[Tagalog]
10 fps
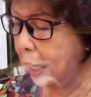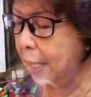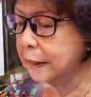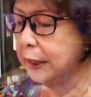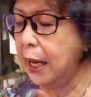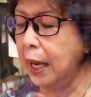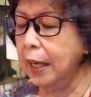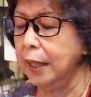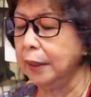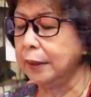uh,
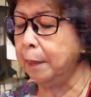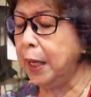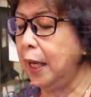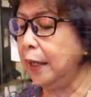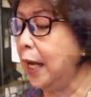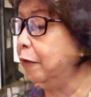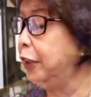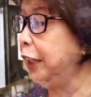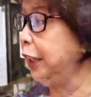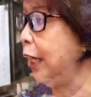sa sa mga
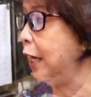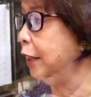robbery,